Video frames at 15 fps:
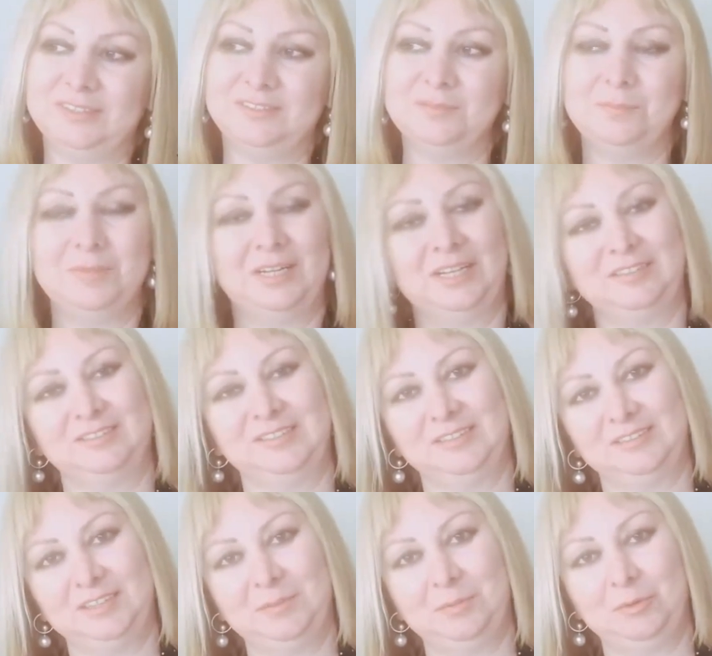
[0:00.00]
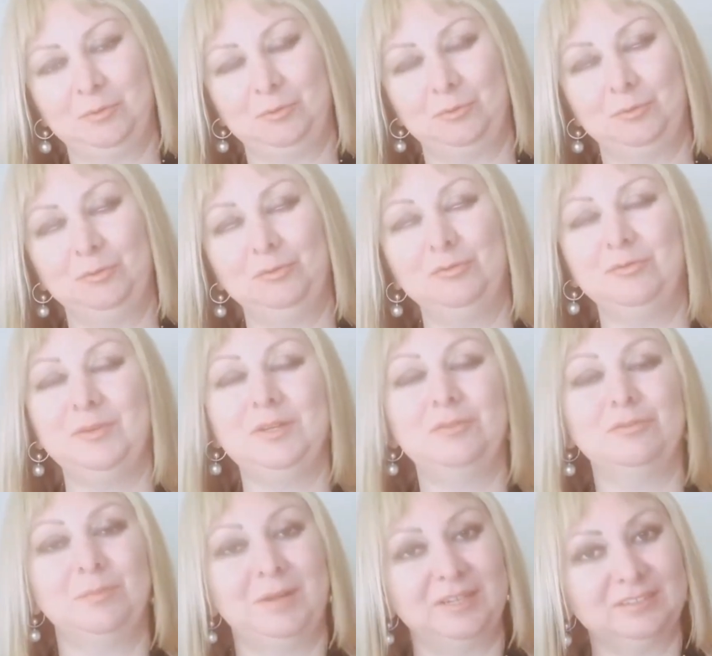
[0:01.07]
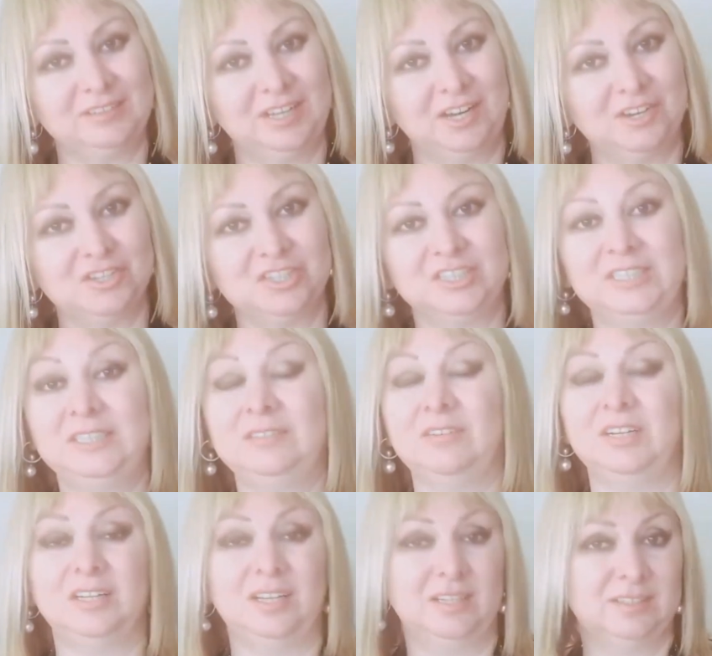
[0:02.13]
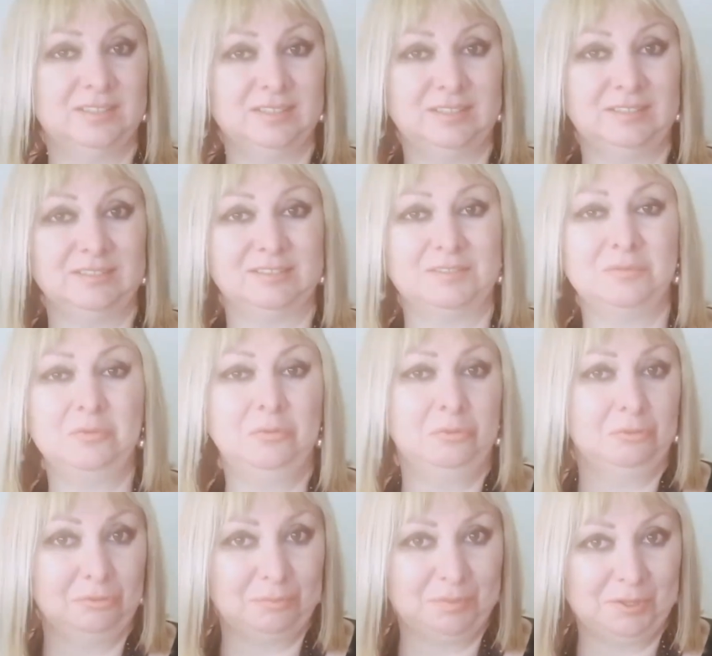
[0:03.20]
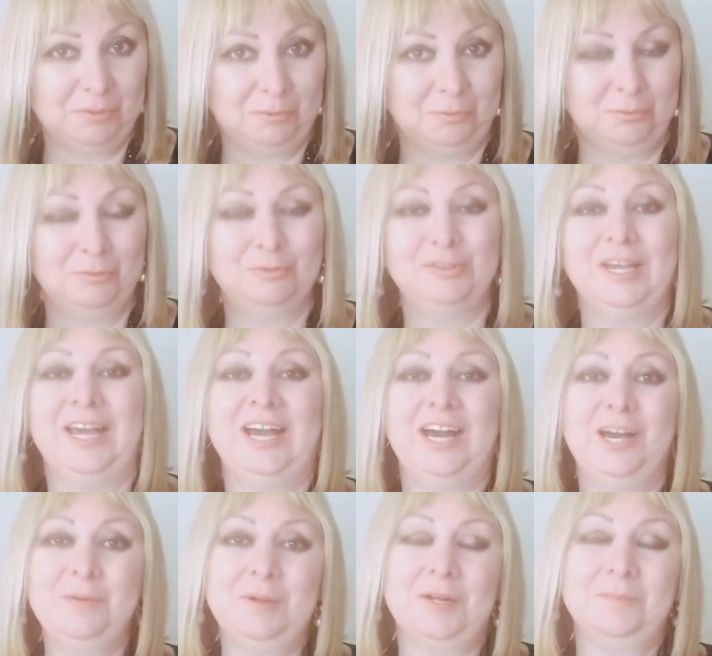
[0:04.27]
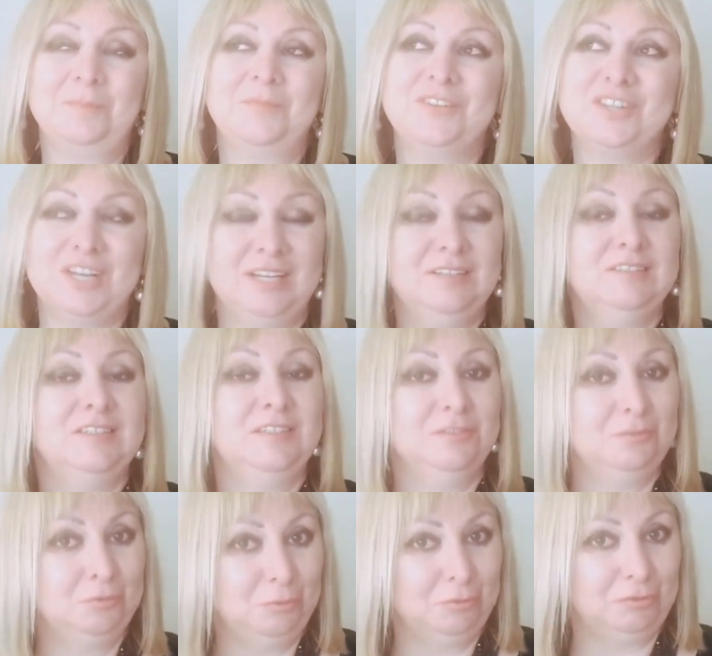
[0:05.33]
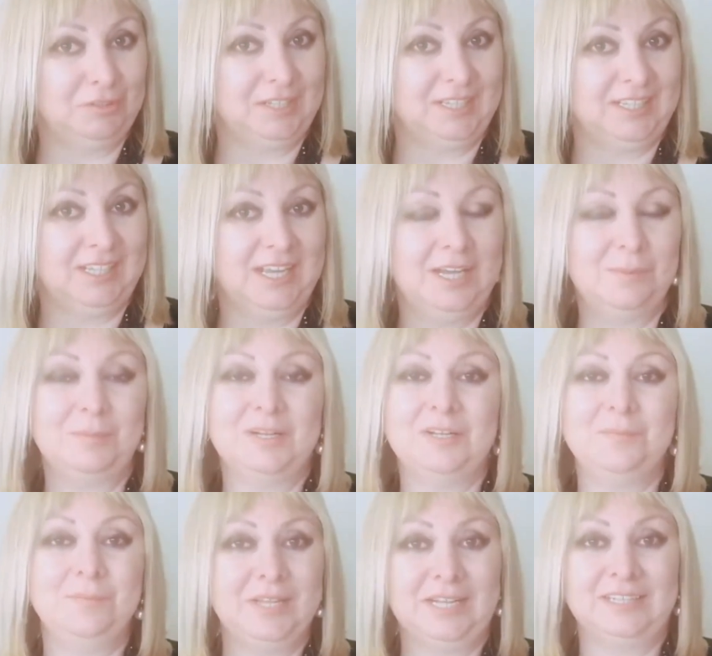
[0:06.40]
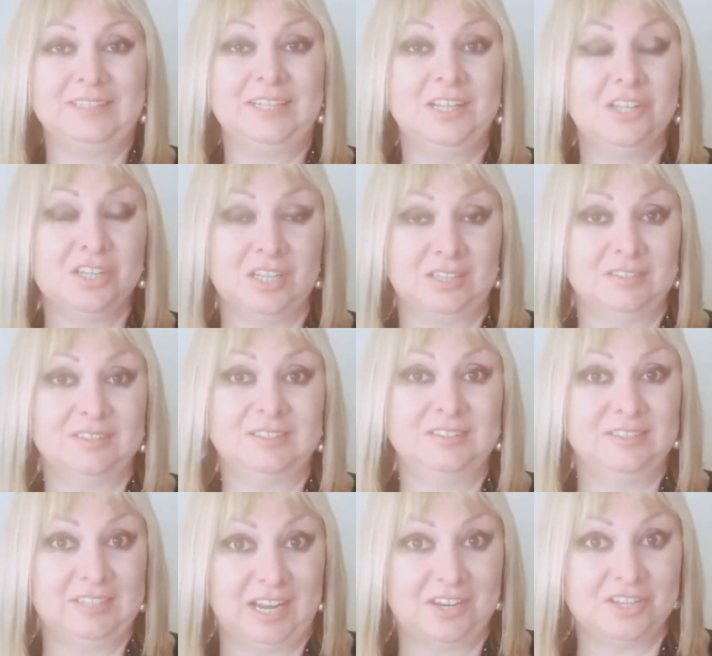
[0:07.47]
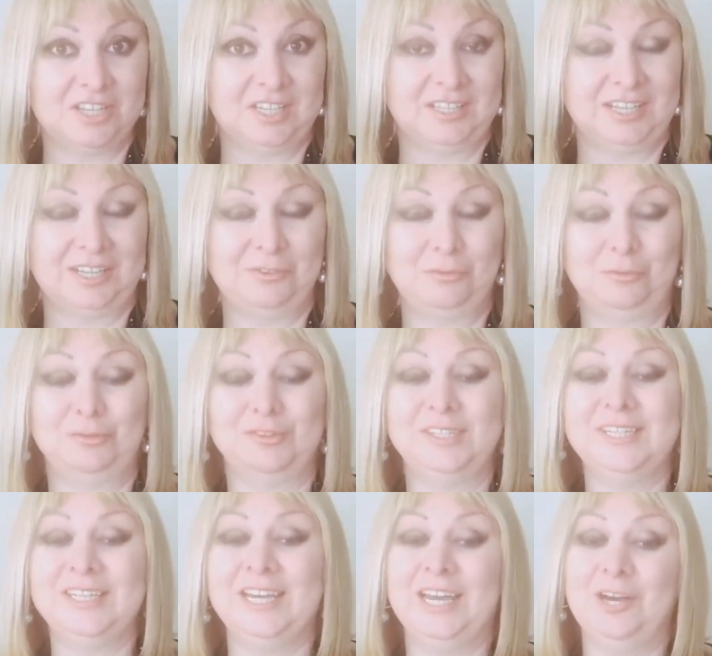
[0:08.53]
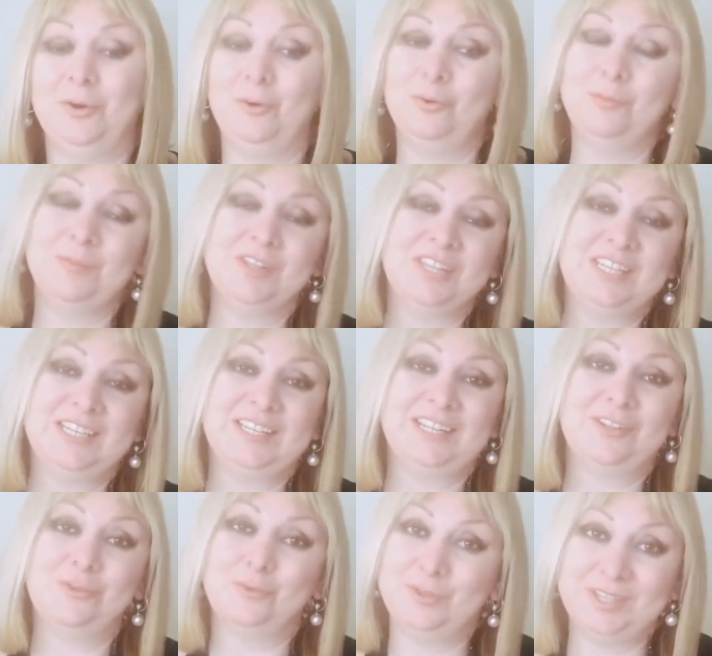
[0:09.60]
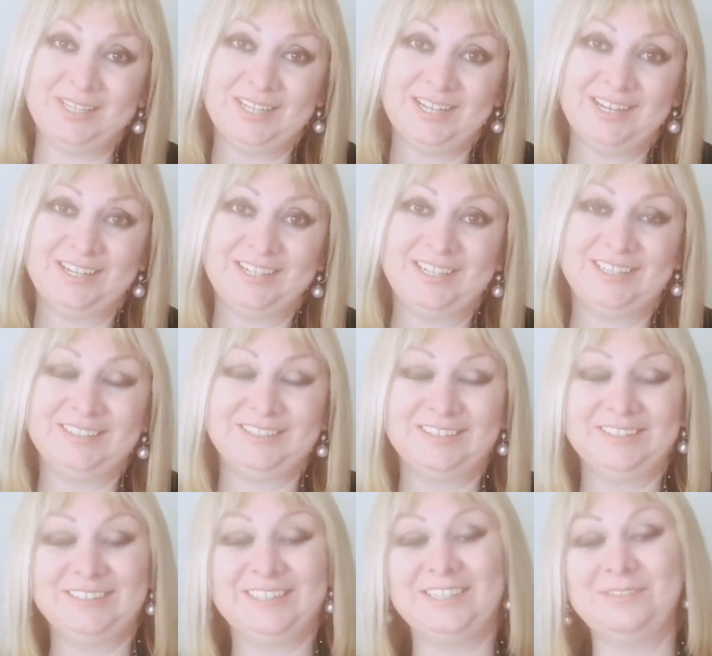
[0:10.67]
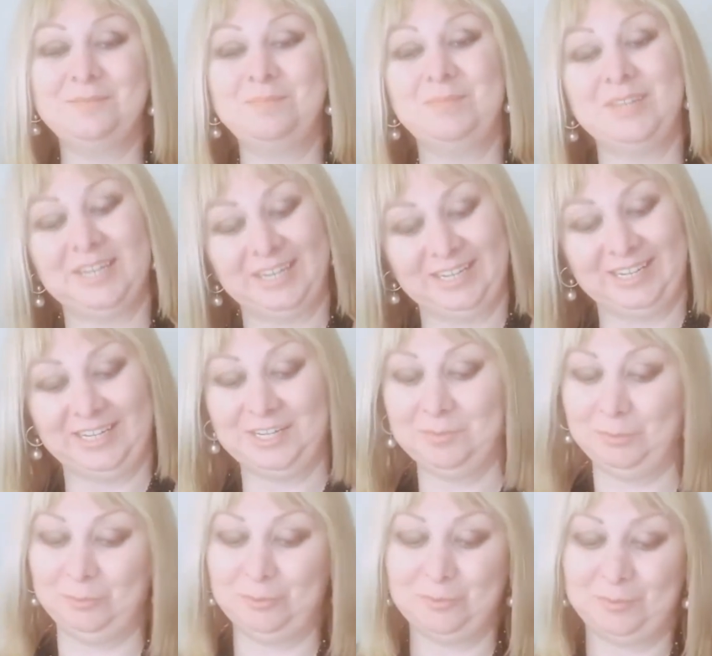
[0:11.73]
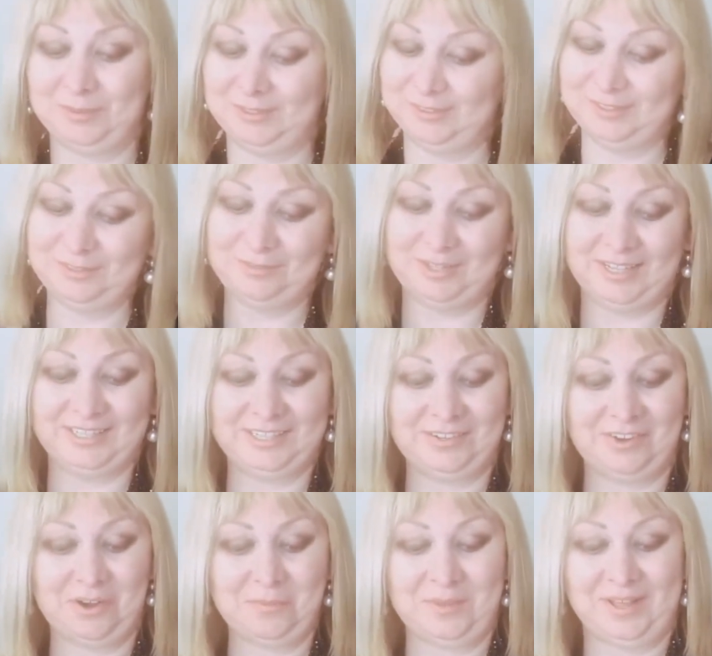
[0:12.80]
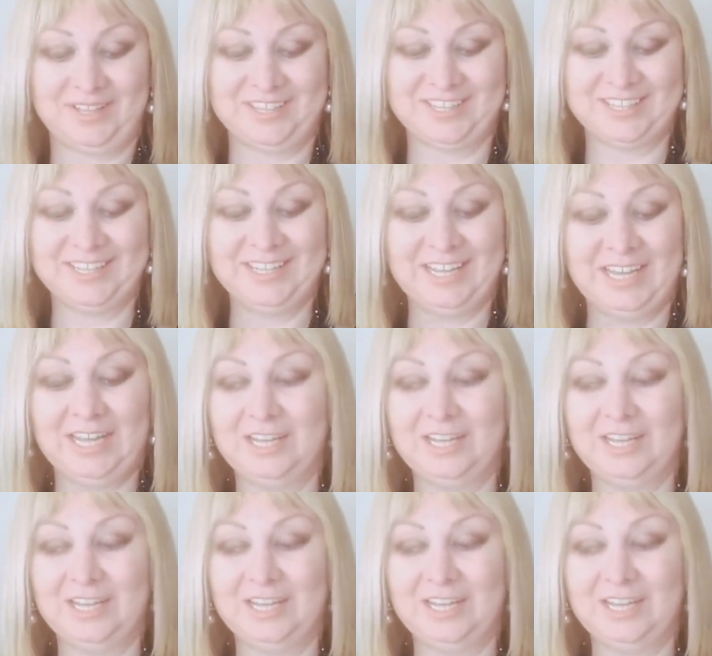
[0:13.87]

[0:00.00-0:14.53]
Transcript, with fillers: Kasım biraz riskli bir gününüz. Venüs Mars karşıtlığı var. 6 Kasım huysuz bir gününüz. Ama şansınız yüksek. Bakın bir yandan şansınız gerçekten yüksek. 15'ini de çok iyi değerlendirin derim. Dirileriyle buluşmanızda fayda var bence.